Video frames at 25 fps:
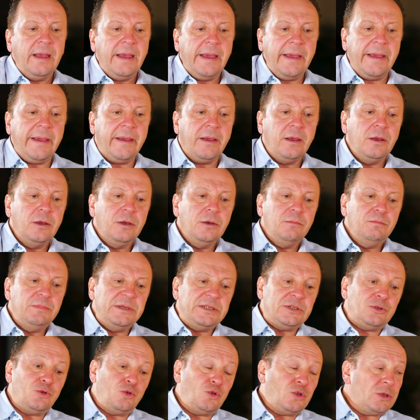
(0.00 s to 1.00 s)
He,
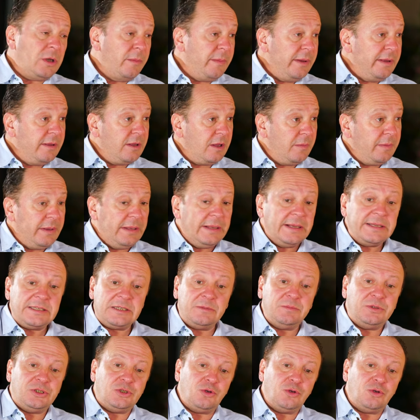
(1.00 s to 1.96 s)
biz süslemeyi tabii nasıl